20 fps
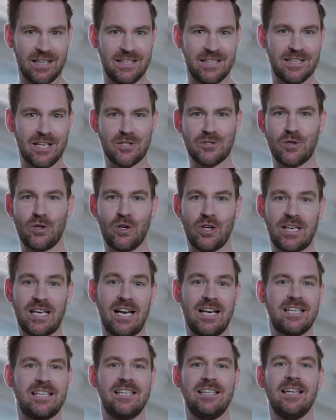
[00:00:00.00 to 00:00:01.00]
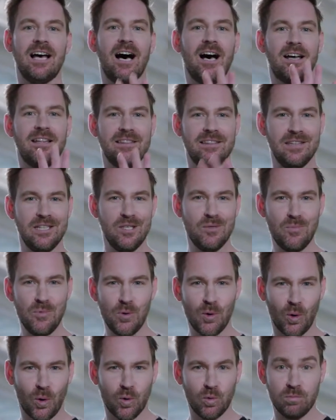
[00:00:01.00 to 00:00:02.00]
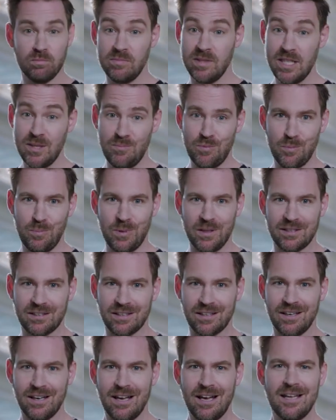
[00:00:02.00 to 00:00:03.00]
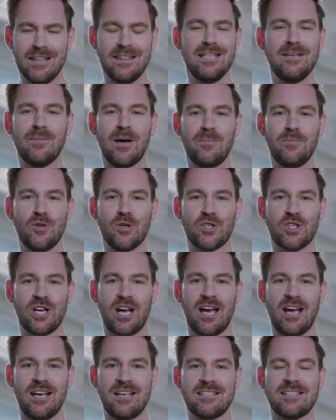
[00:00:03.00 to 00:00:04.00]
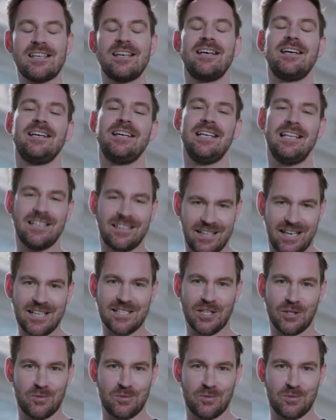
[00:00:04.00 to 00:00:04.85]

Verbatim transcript: année dans un local qui ni bureau, ni pupitre, ni même de chaise, il est très